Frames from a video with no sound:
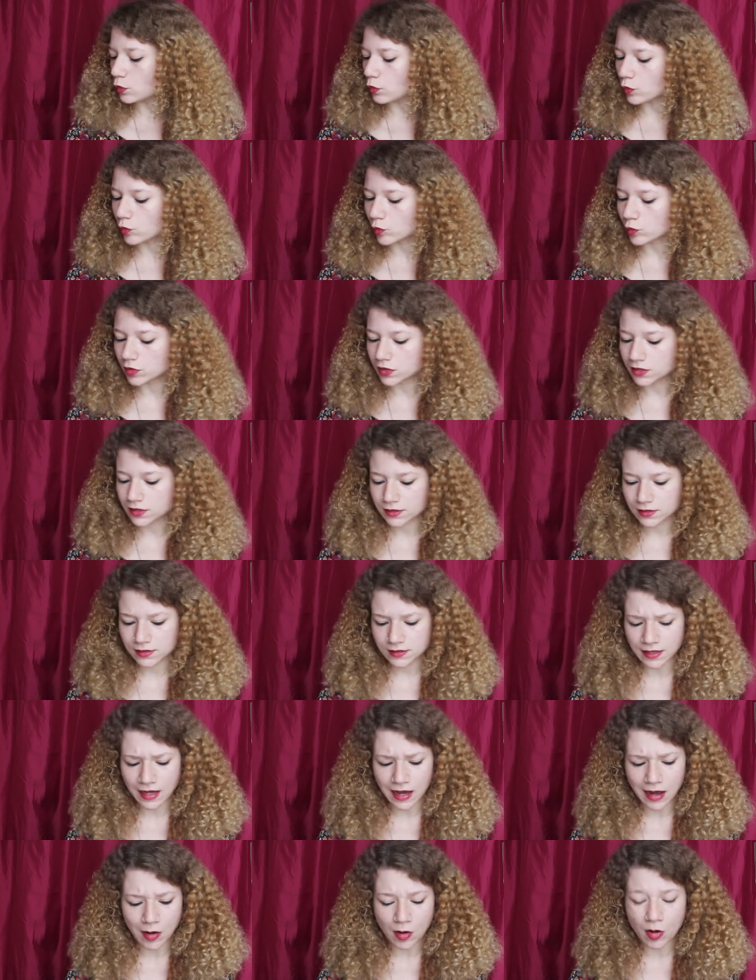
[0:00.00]
Und
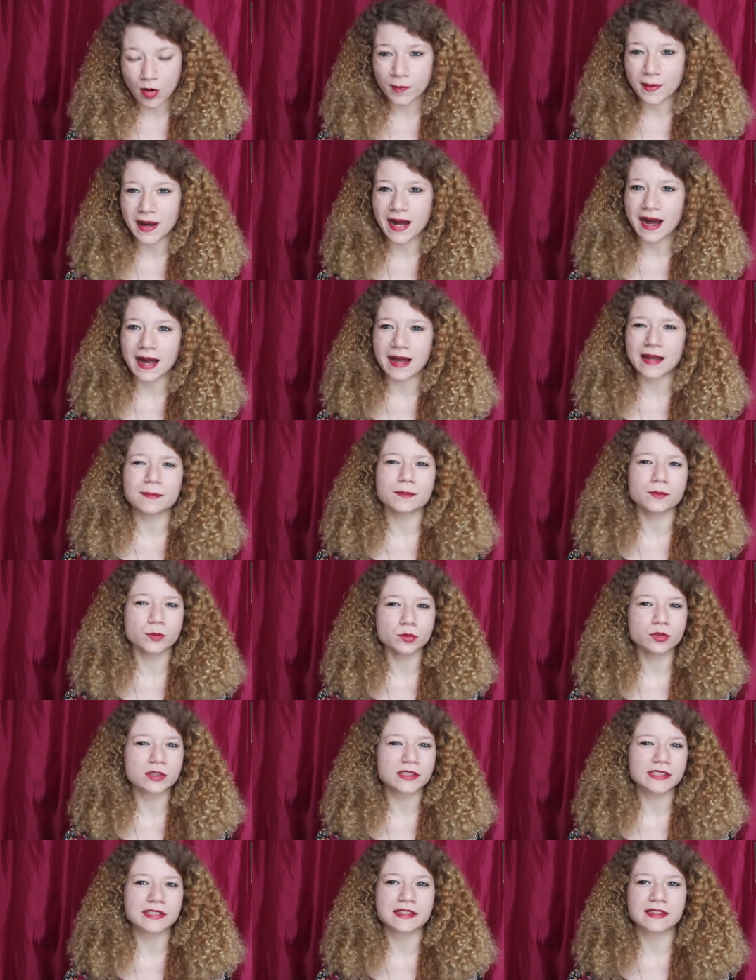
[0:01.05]
auch bei einem
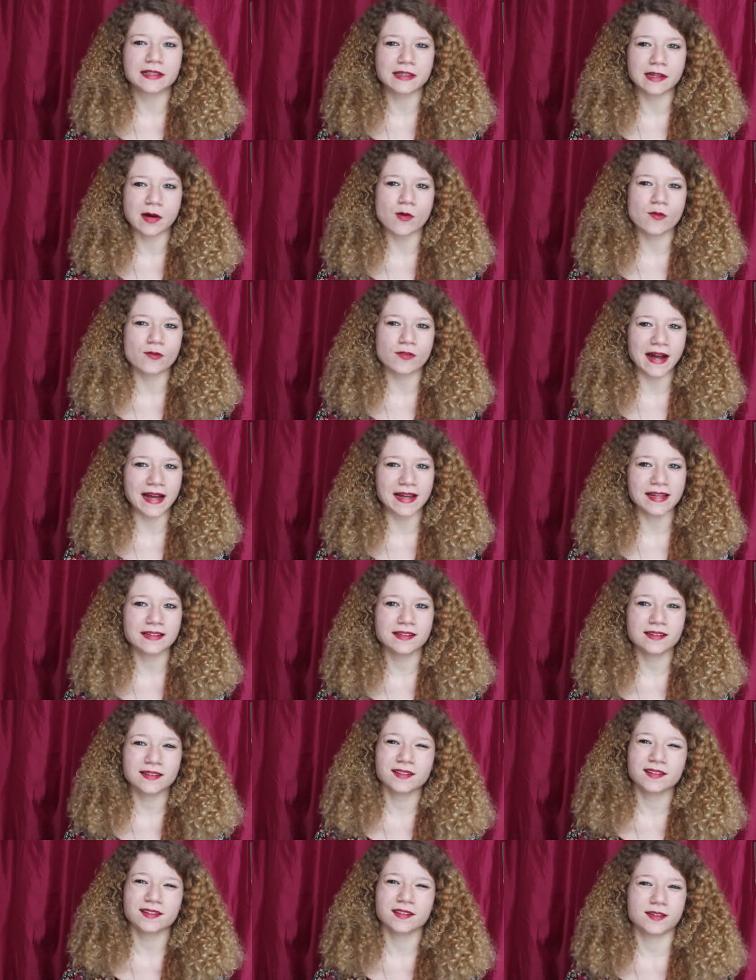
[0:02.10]
Buch nicht genau
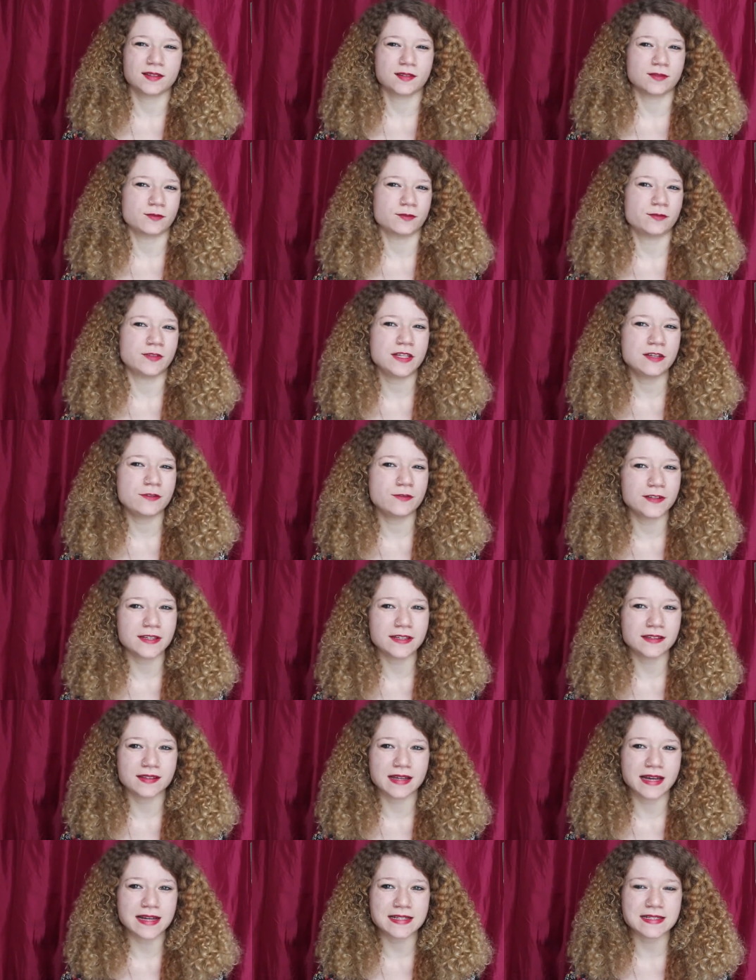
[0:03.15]
weiß, wie viele
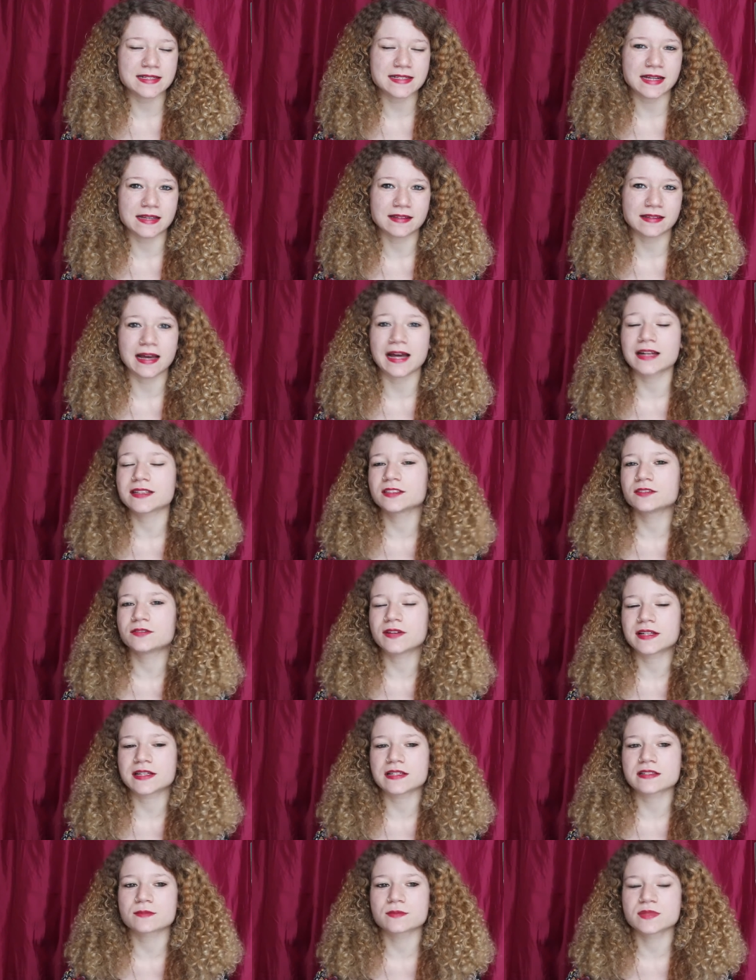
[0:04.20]
Seiten das hatte,
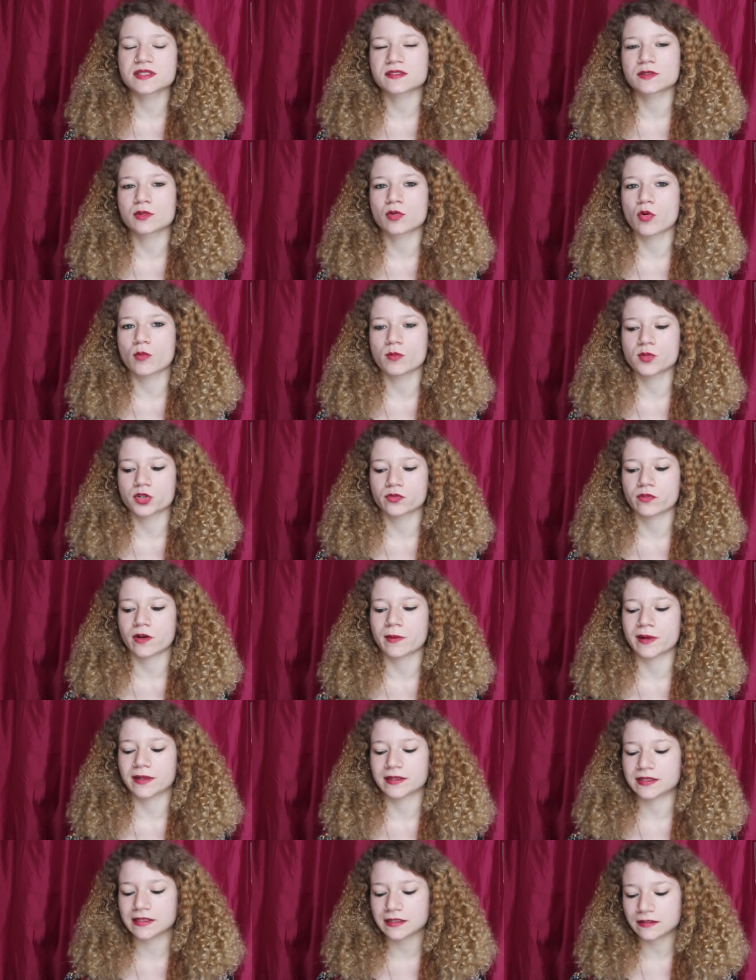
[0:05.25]
weil das ein bisschen komisch
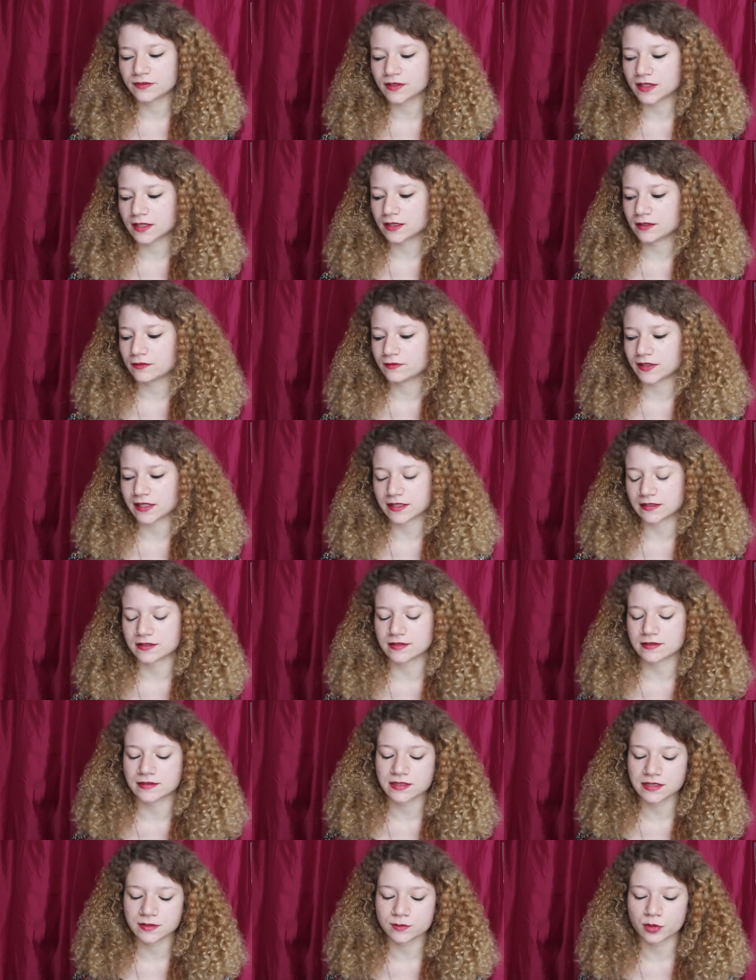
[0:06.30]
formatiert war, weil das
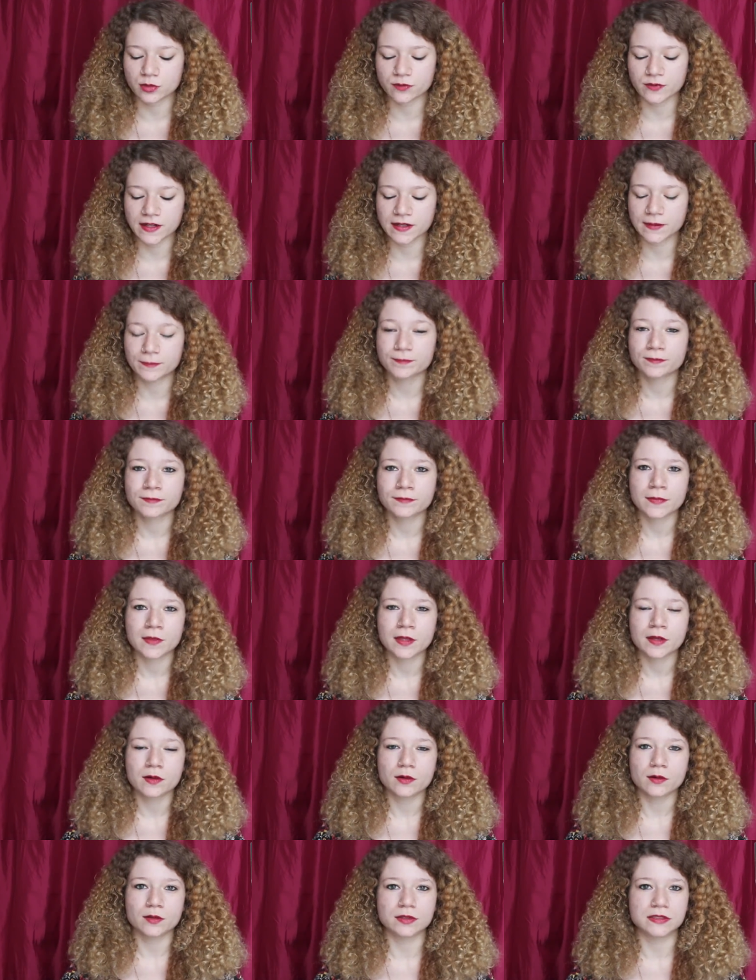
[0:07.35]
ein E-Book war.
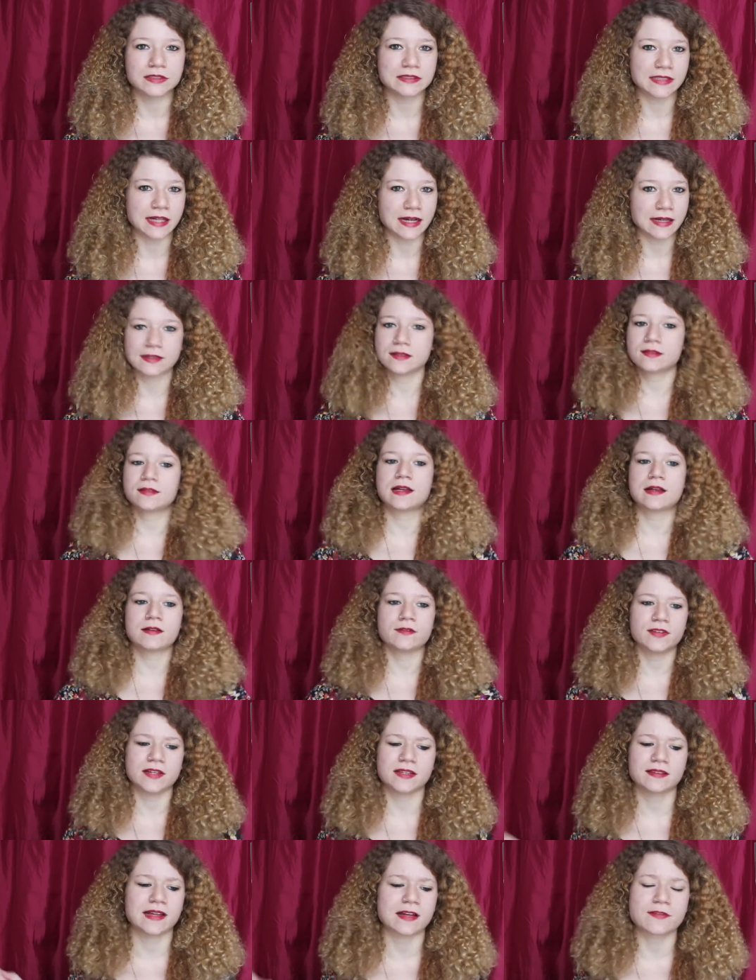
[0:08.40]
Und ja,
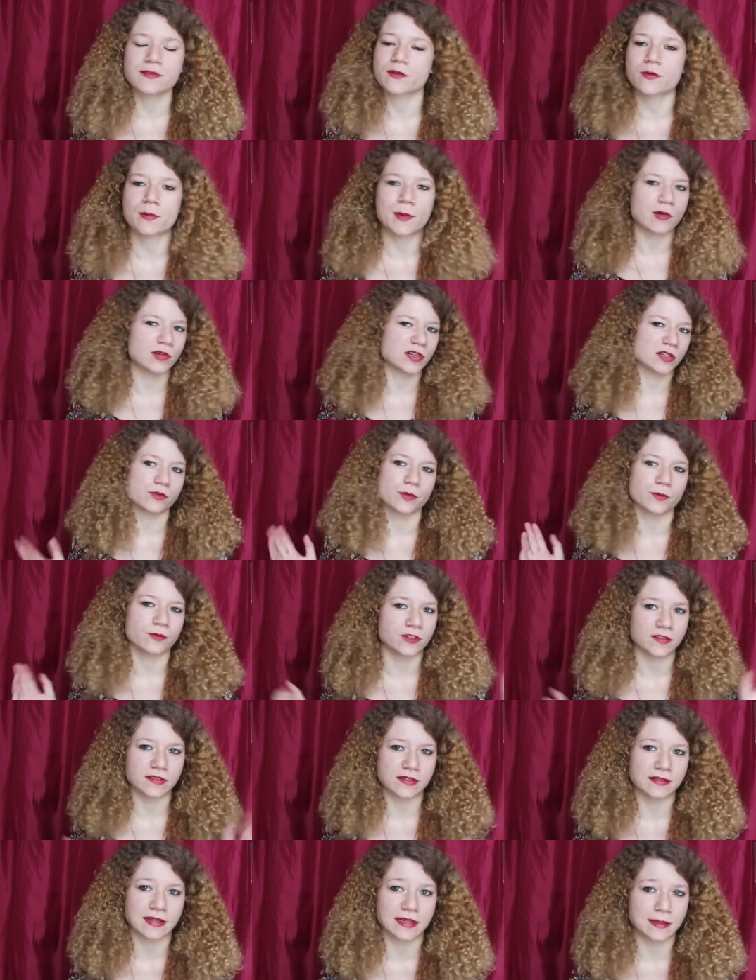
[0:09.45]
deswegen sagen wir einfach mal
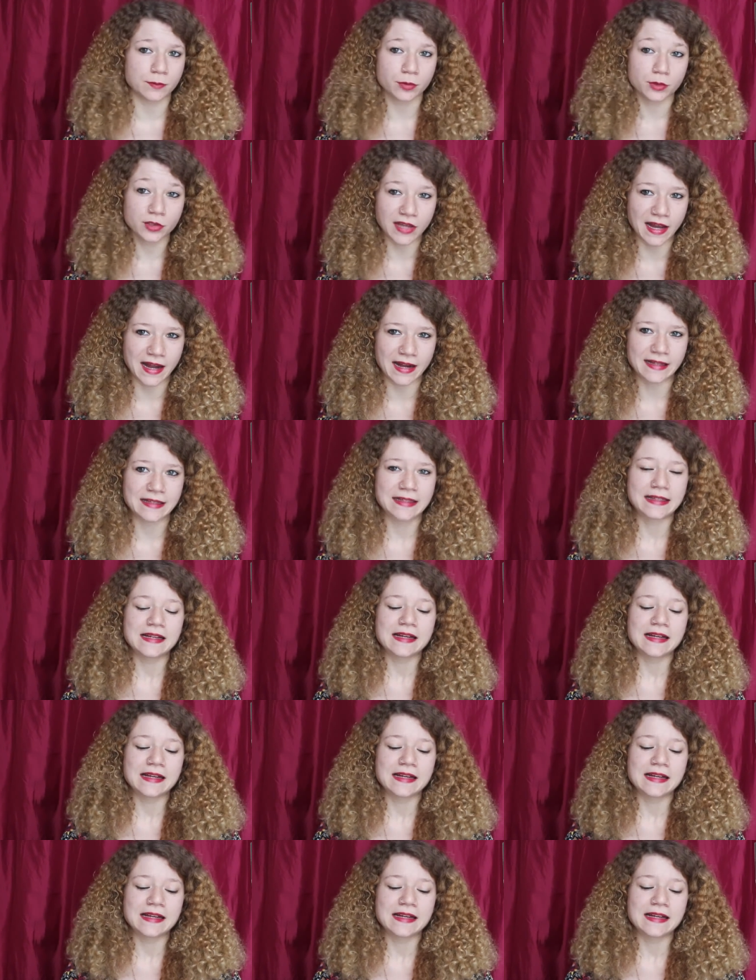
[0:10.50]
145 Seiten pro Tag.